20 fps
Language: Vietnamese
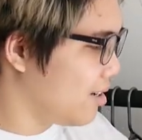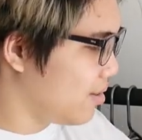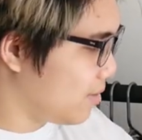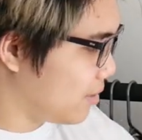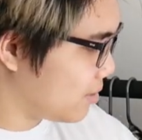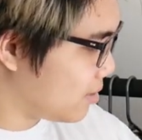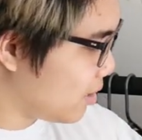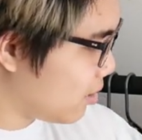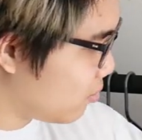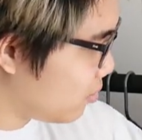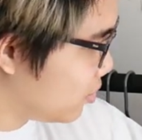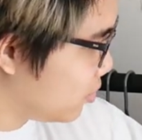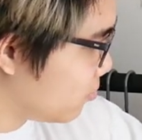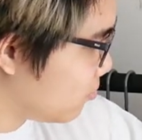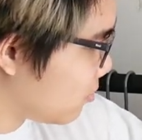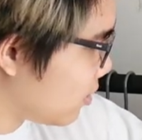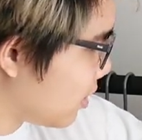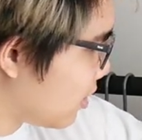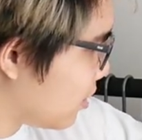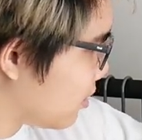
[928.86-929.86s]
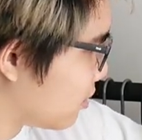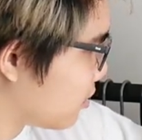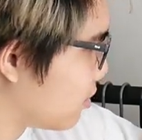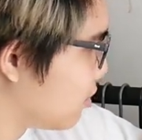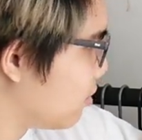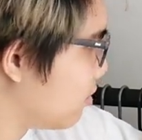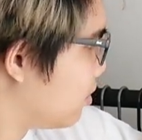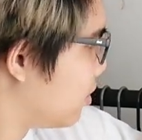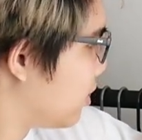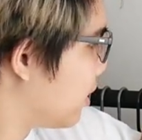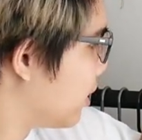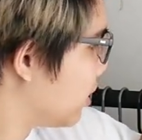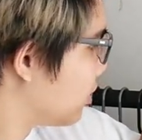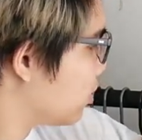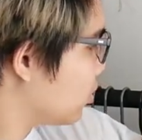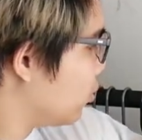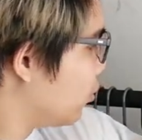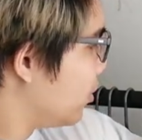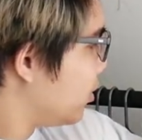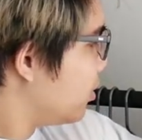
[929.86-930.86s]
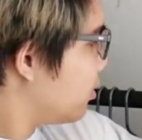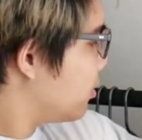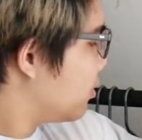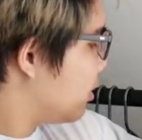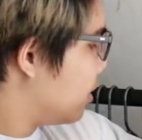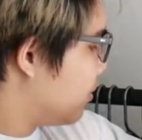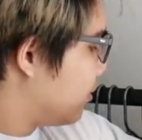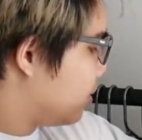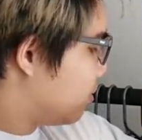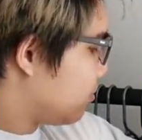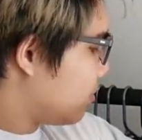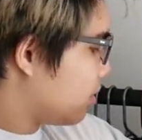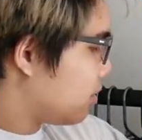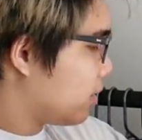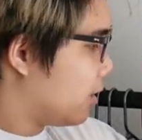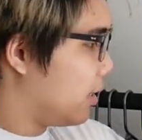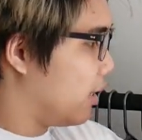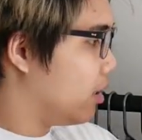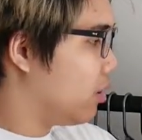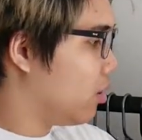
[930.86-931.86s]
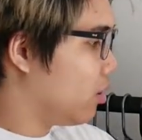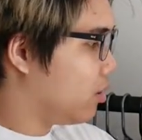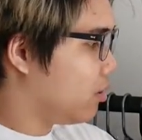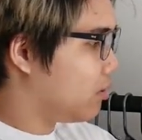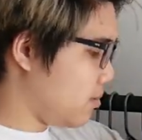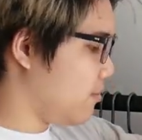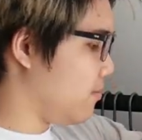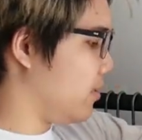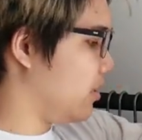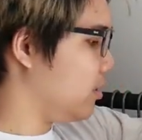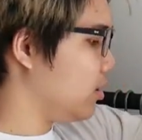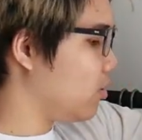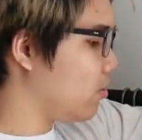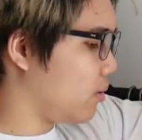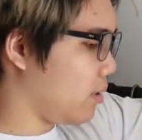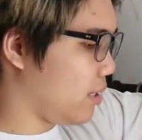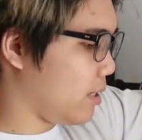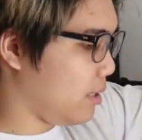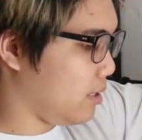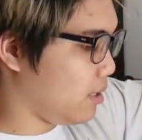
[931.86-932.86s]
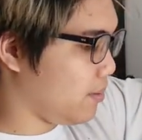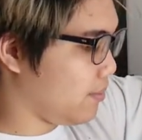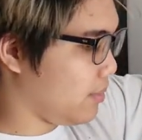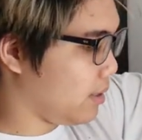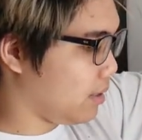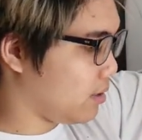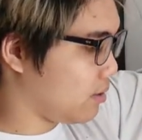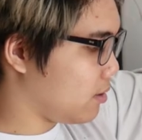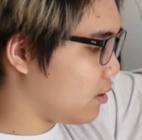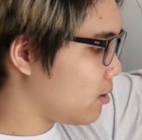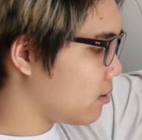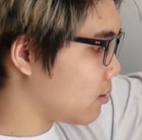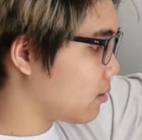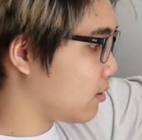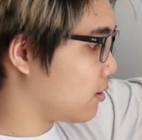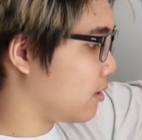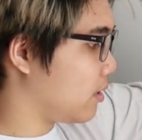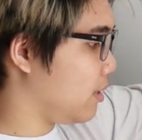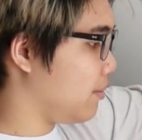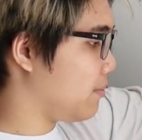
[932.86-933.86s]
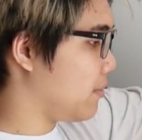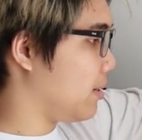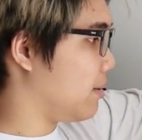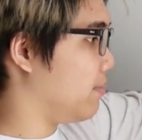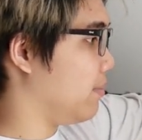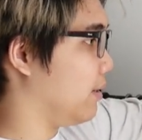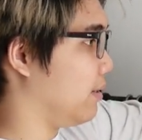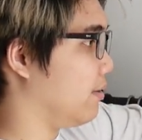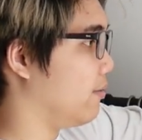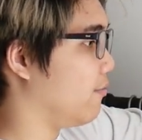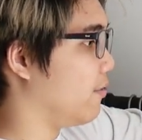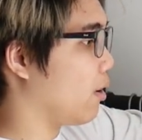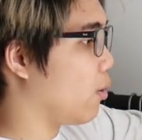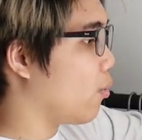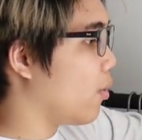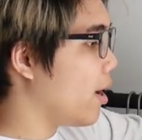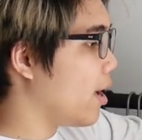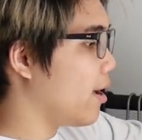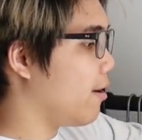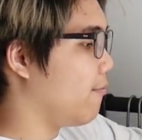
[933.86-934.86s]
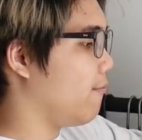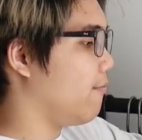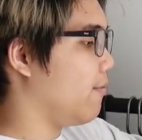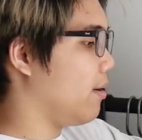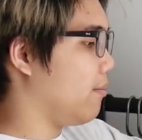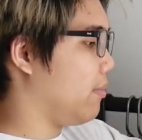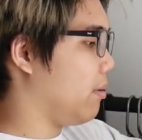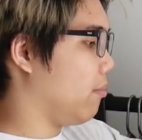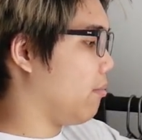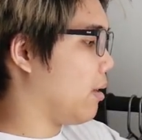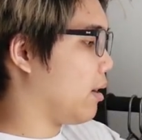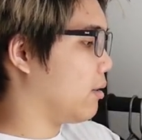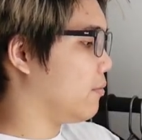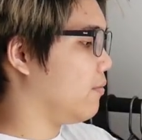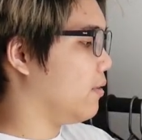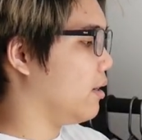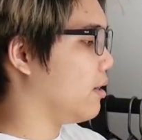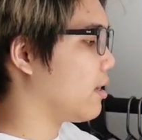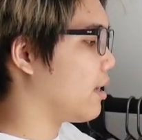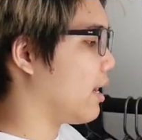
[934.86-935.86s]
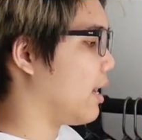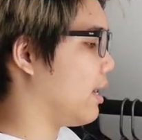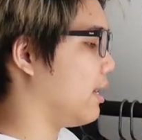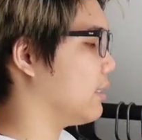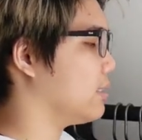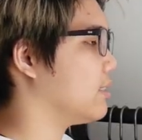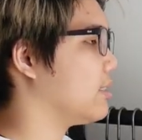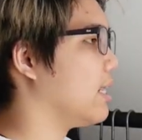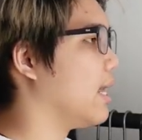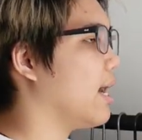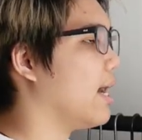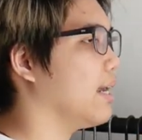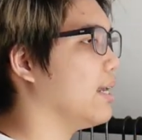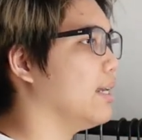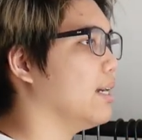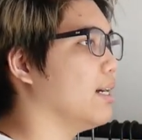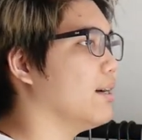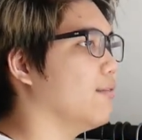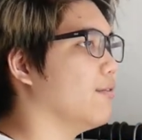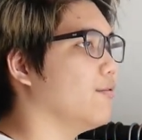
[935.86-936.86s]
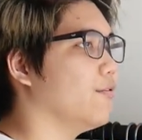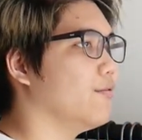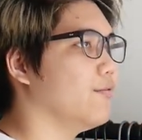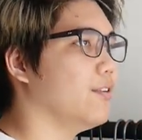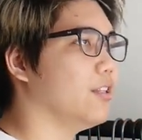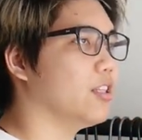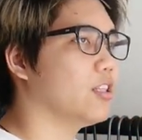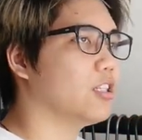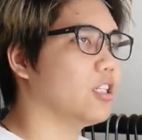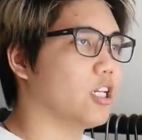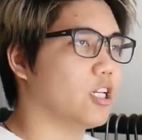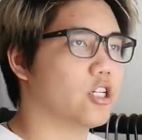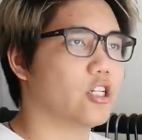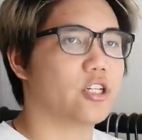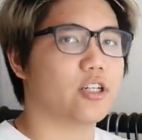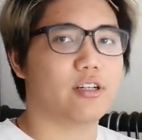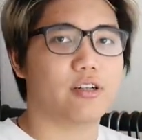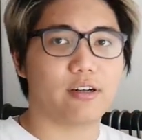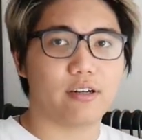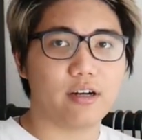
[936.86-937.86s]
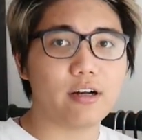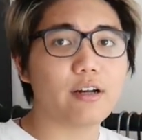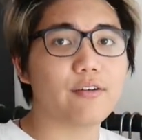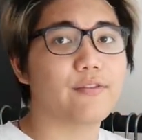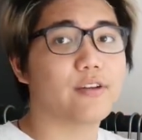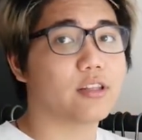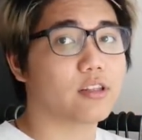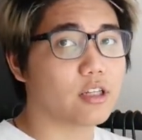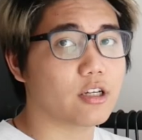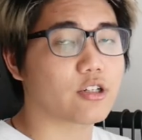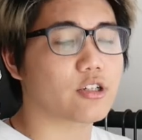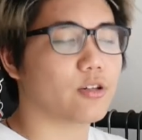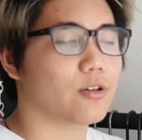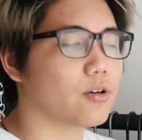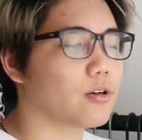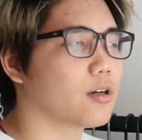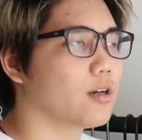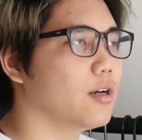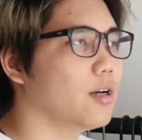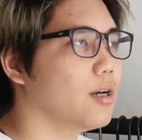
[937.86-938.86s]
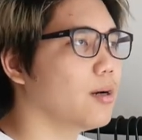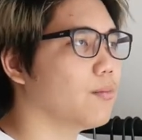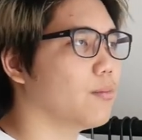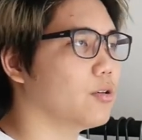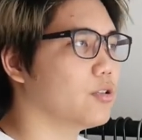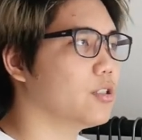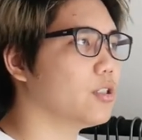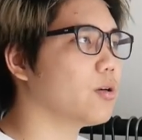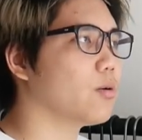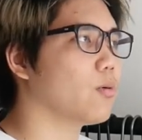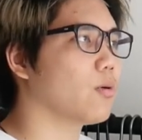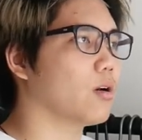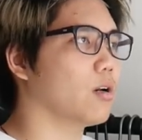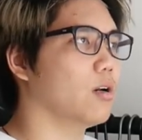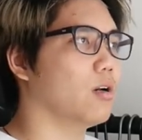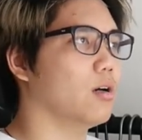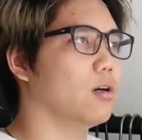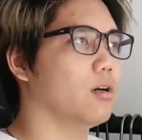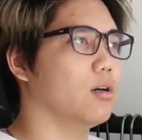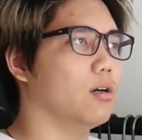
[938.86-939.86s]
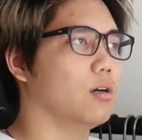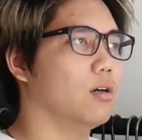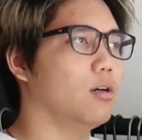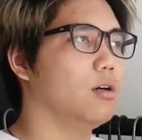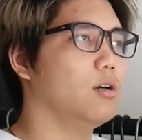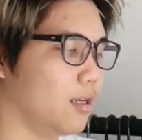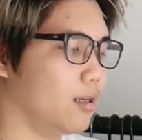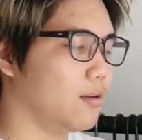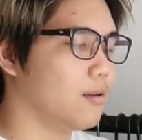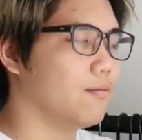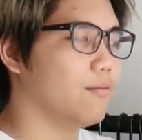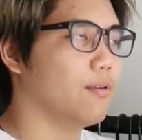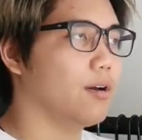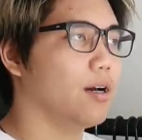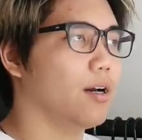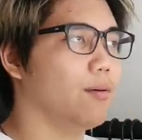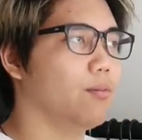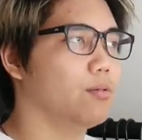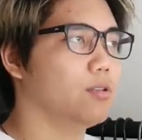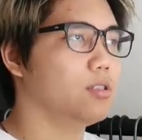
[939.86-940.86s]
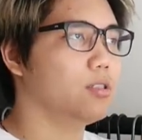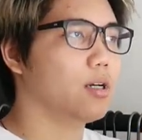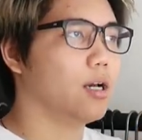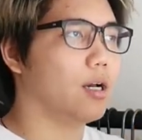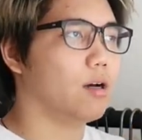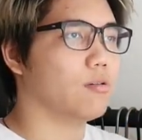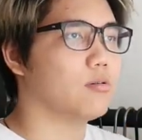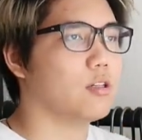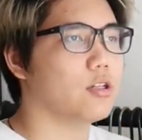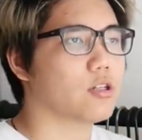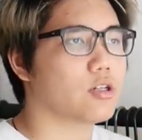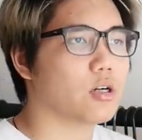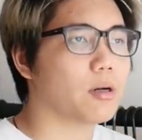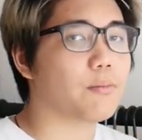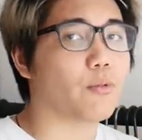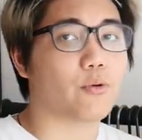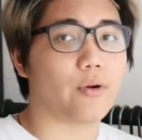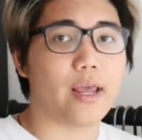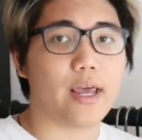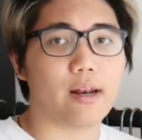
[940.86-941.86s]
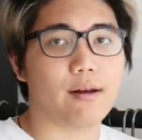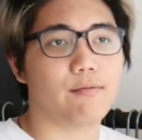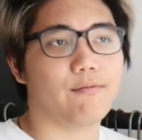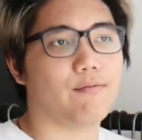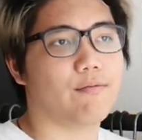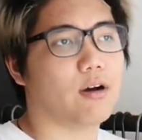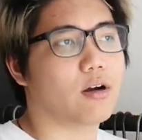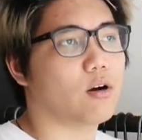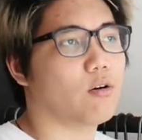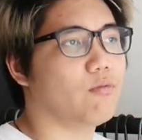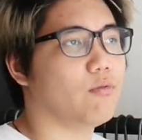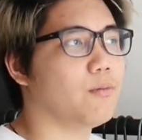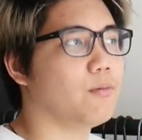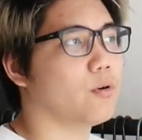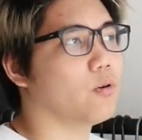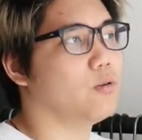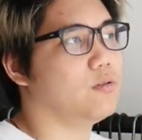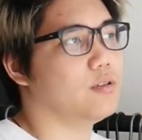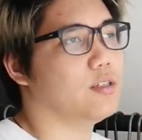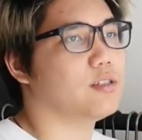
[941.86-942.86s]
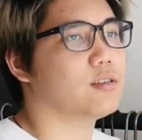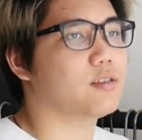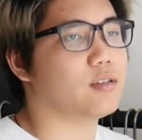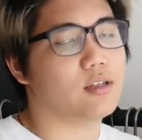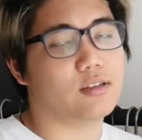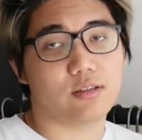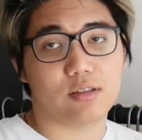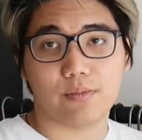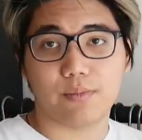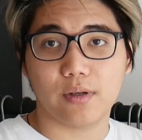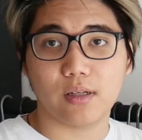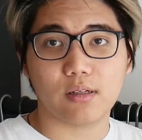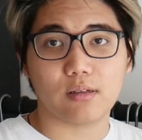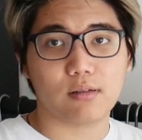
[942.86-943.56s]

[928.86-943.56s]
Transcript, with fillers: Đằng sau thì chúng ta có hai cái túi để mà chúng ta có thể để đồ, và chiếc quần này thì mình rock khi mà mình về quê và mình mặc với cả style uh, vintage, rất là vintage luôn. Một chiếc quần uh, và một chiếc áo t-shirt màu đen và cùng với một đôi giày Stan Smith.